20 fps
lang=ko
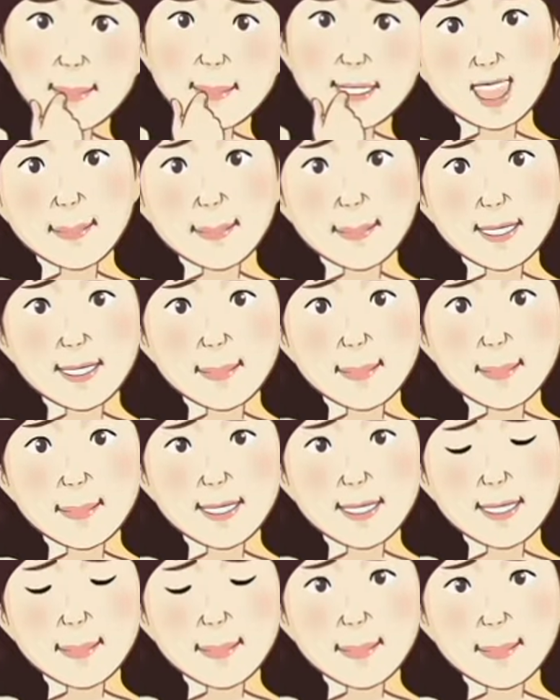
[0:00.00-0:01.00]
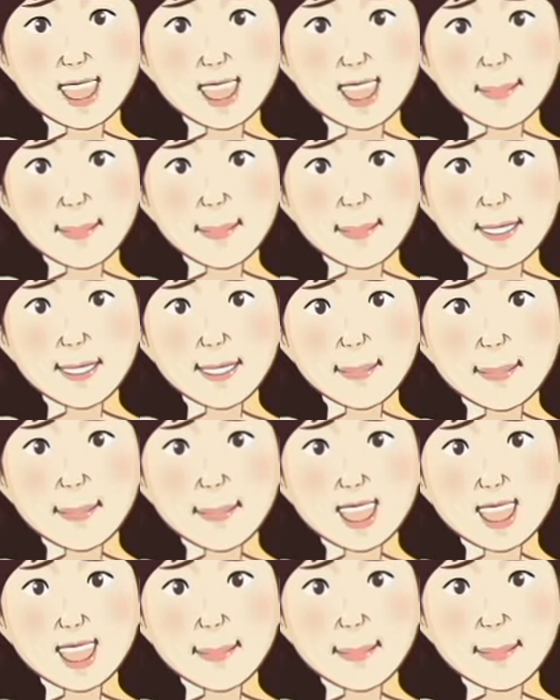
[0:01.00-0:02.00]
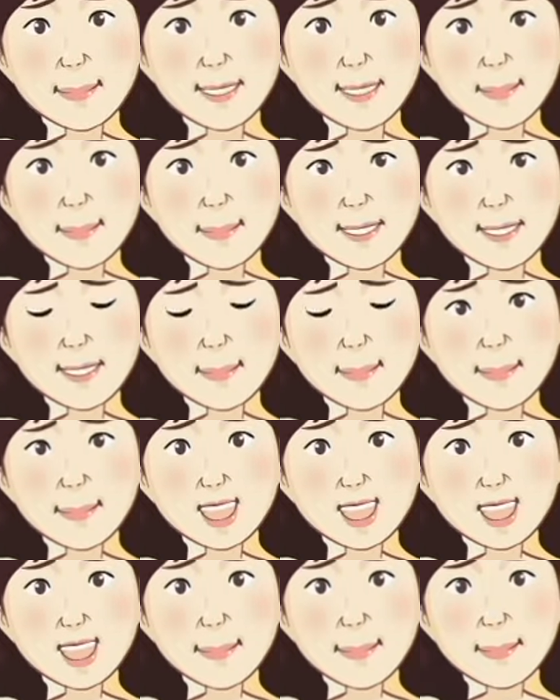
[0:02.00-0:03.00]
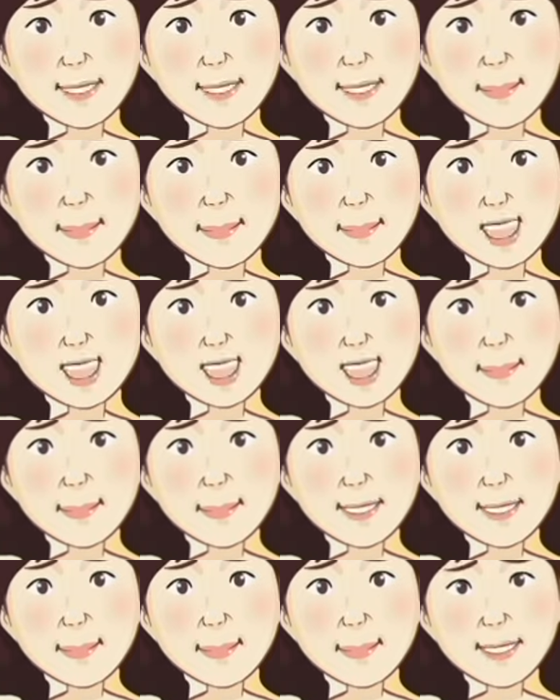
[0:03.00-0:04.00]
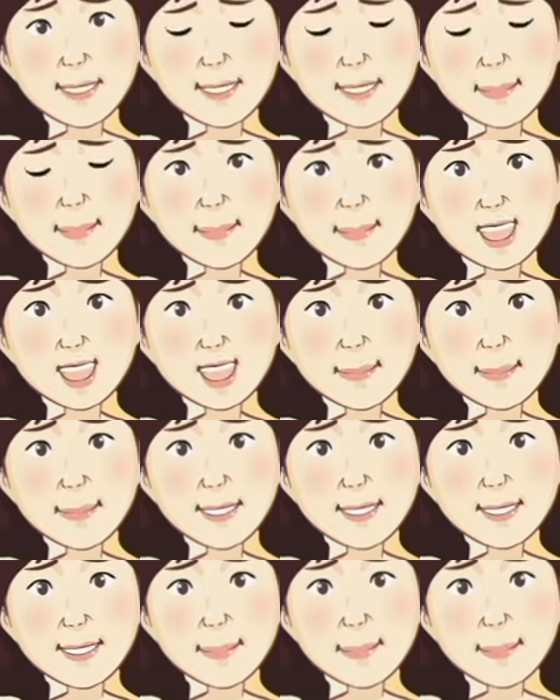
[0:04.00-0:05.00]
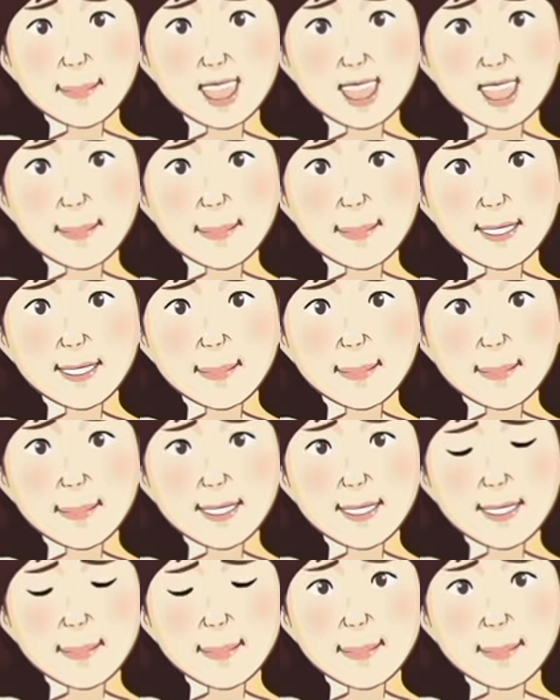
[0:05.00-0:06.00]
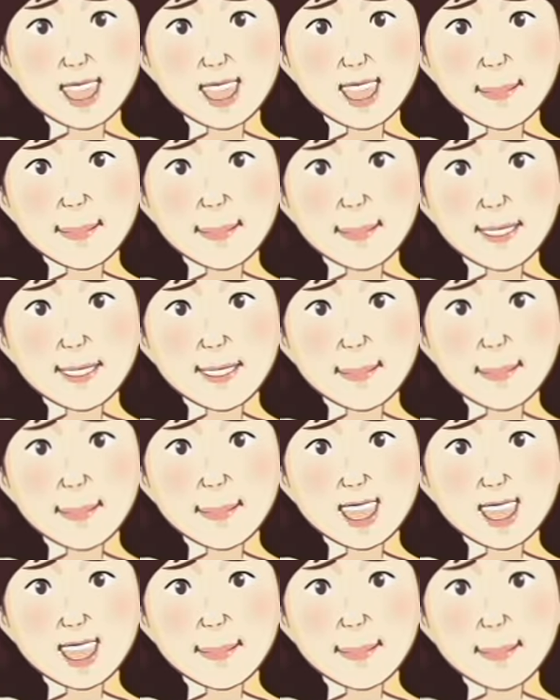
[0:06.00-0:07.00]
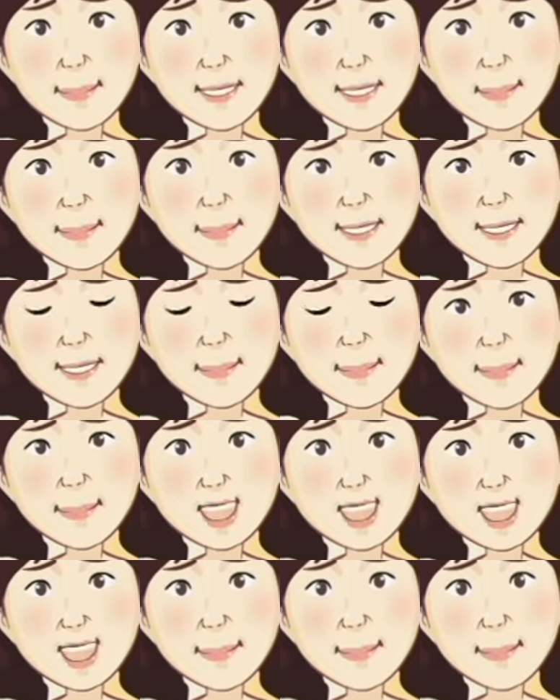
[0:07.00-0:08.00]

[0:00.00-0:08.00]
너 자궁암 수술했단 얘긴 들었어. 그러잖아도 전화 한번 하려고 했는데 어, 저기 몸은 많이